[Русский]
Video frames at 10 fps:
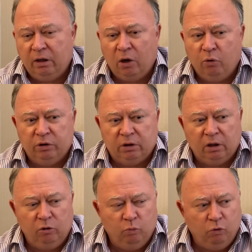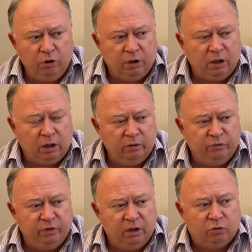какой-то глубокий
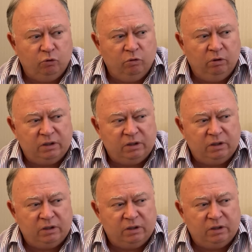конфликт у